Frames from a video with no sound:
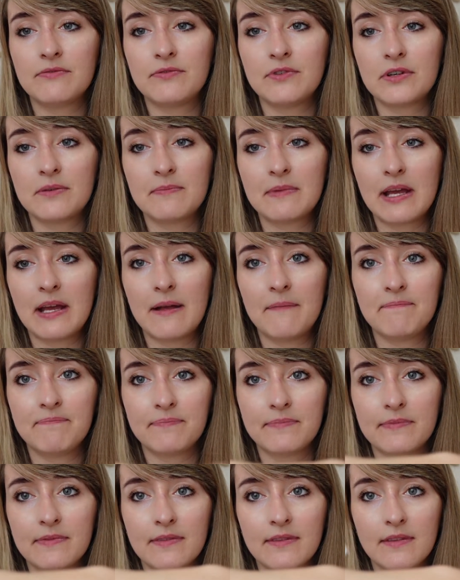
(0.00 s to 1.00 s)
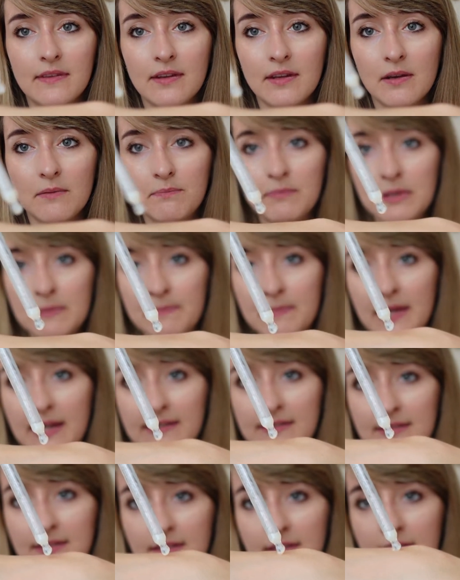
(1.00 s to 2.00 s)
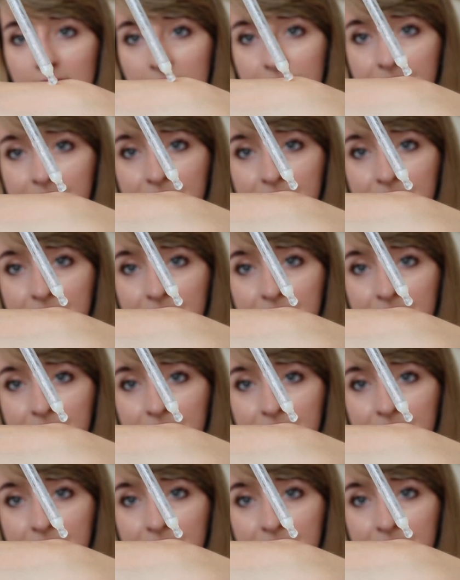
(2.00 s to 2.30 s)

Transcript: w formie mm, pipety